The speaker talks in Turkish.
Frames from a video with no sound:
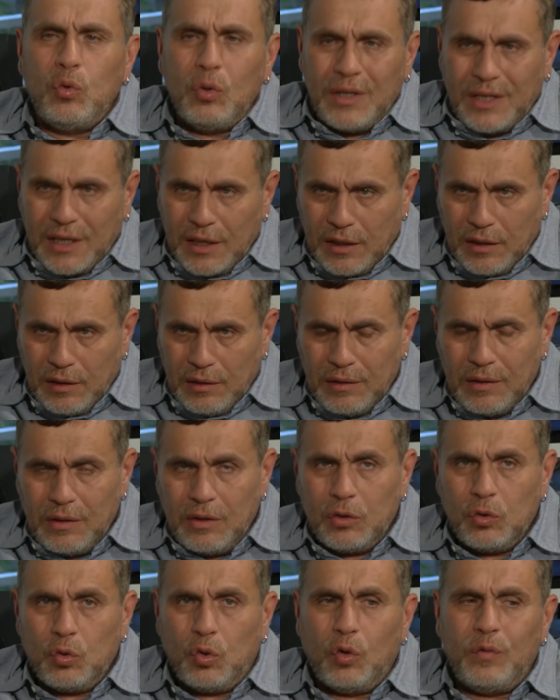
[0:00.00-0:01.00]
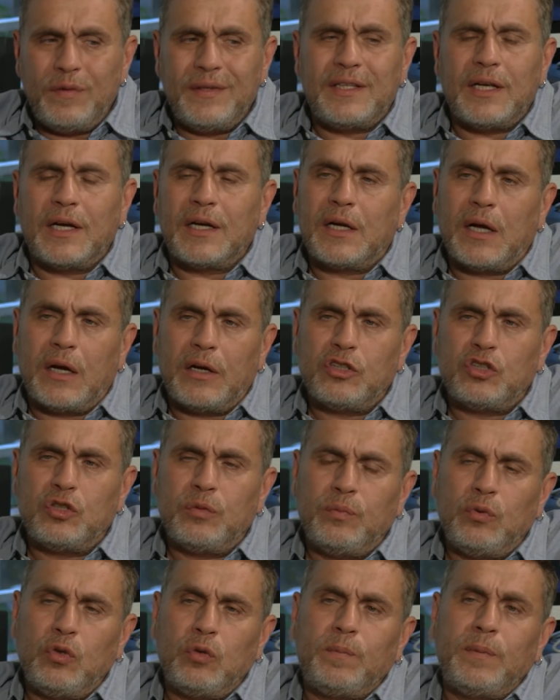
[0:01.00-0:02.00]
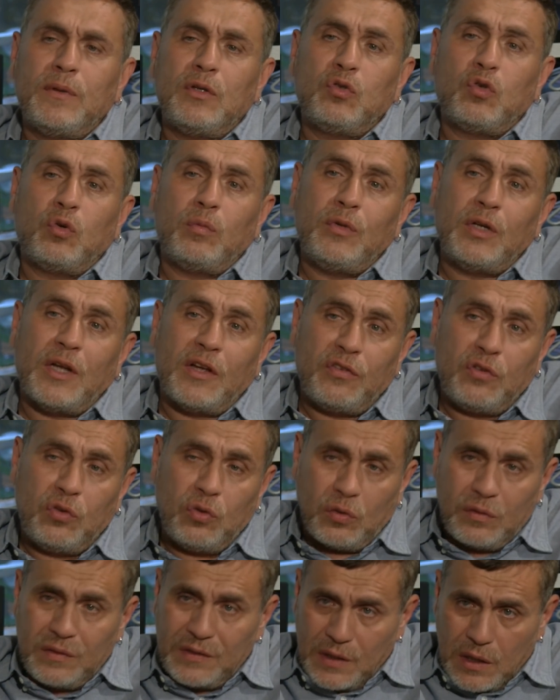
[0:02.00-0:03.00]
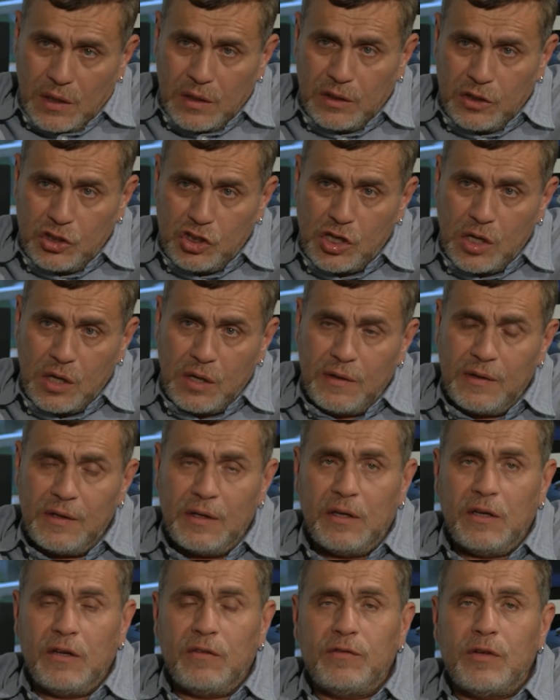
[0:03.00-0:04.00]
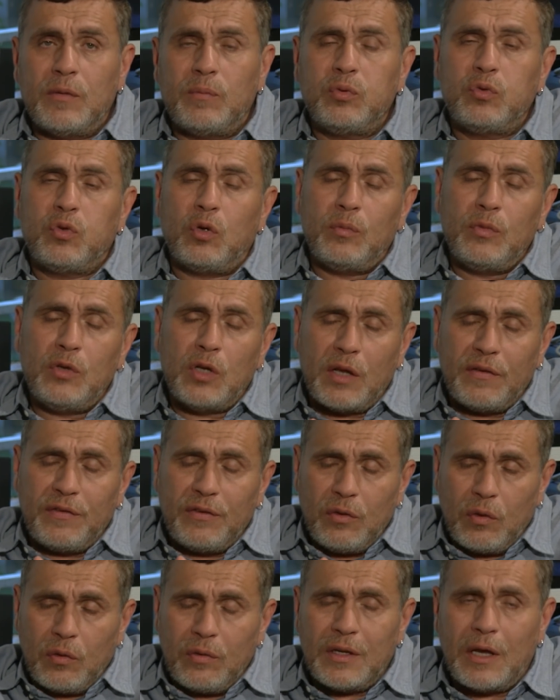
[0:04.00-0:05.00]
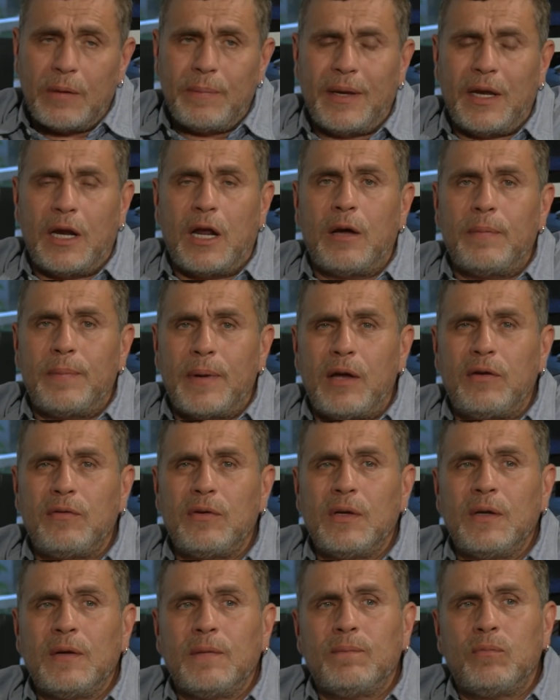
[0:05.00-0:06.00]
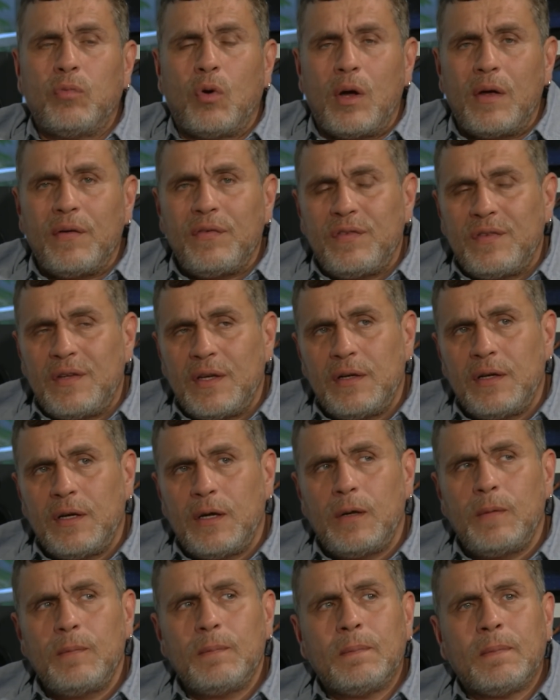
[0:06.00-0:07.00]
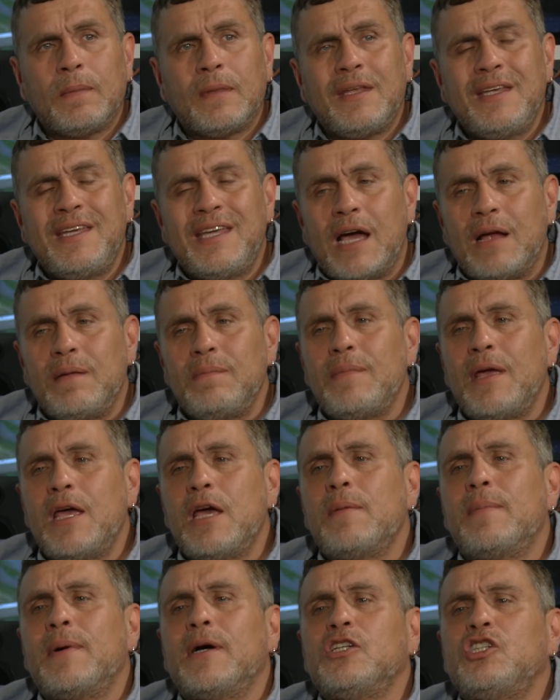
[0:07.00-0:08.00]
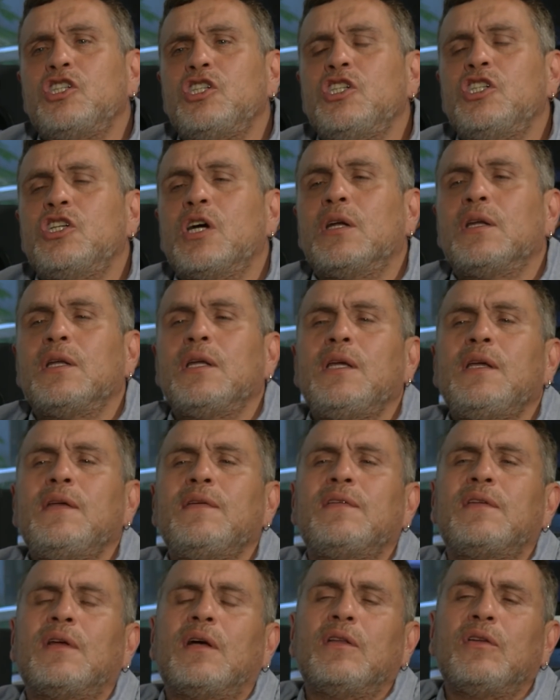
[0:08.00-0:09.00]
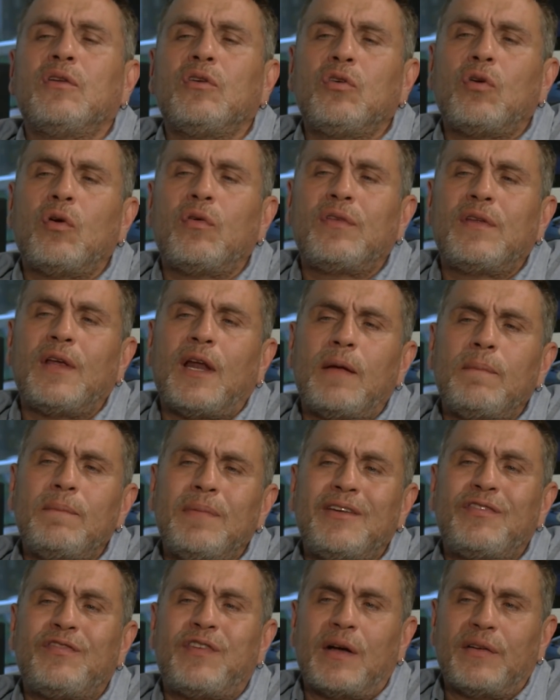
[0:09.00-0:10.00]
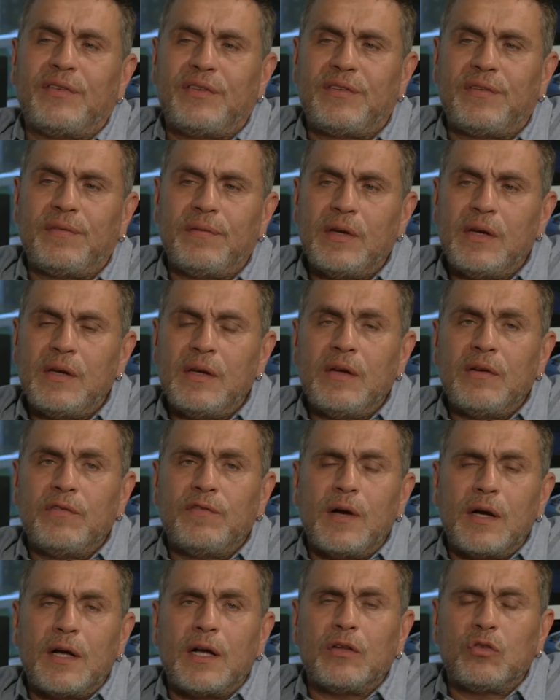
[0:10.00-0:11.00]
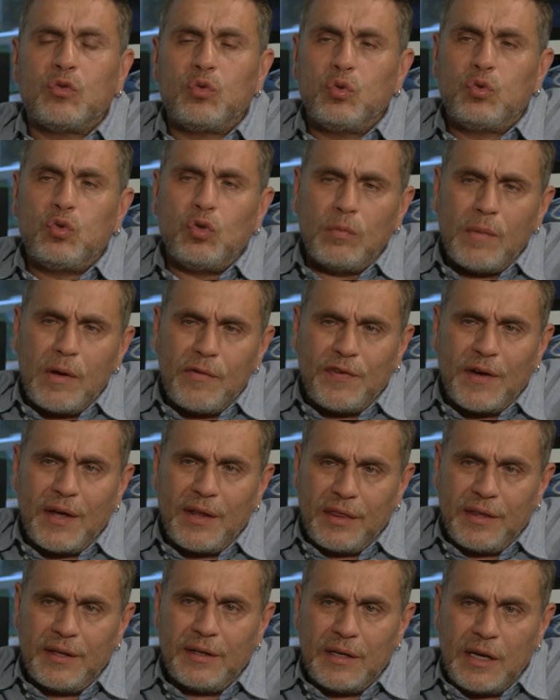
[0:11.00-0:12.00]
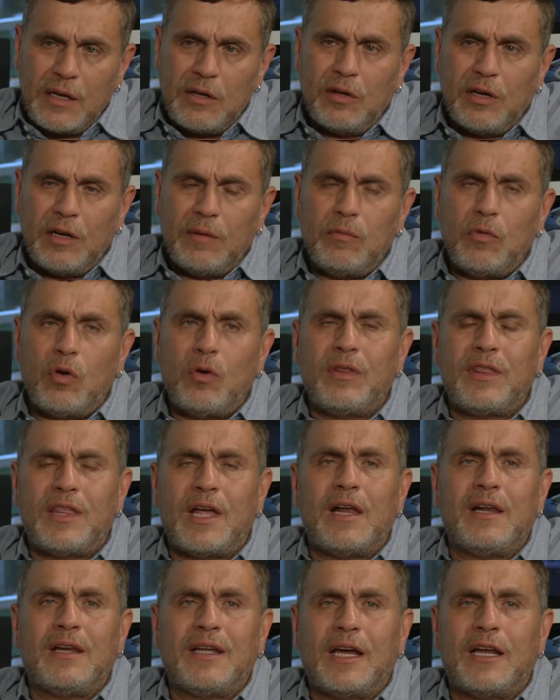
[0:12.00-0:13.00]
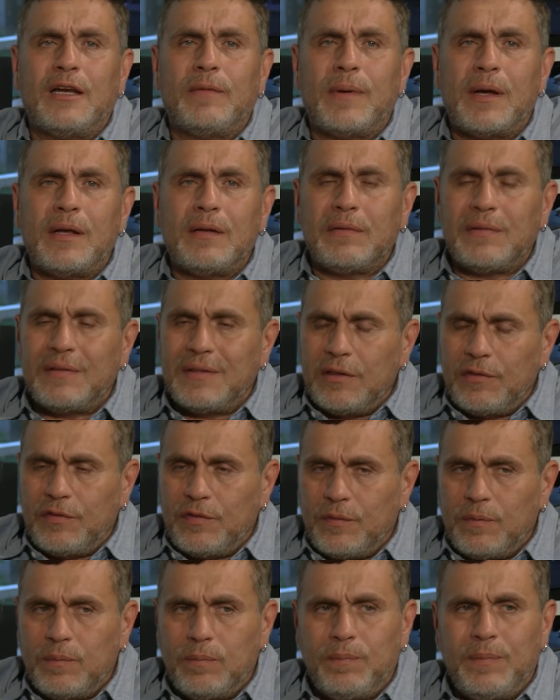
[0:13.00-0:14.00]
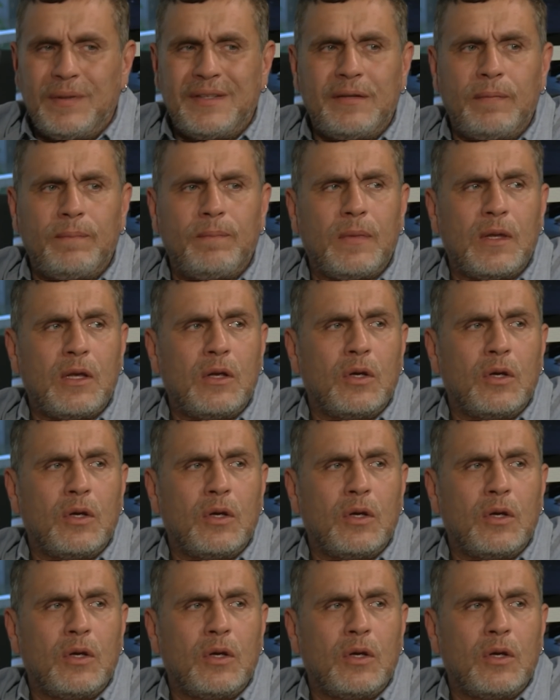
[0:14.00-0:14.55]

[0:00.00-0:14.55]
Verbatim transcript: ülkenin Covid'e karşı büyük bir dominasyon sağlayacağı ve bu dominasyonla beraber bu hastalığı yenmeye başlayacağını insanlığın gösteren bir faz. Hmm. Fakat tutulma fazlarının en önemli özelliği yani ben sırf bizim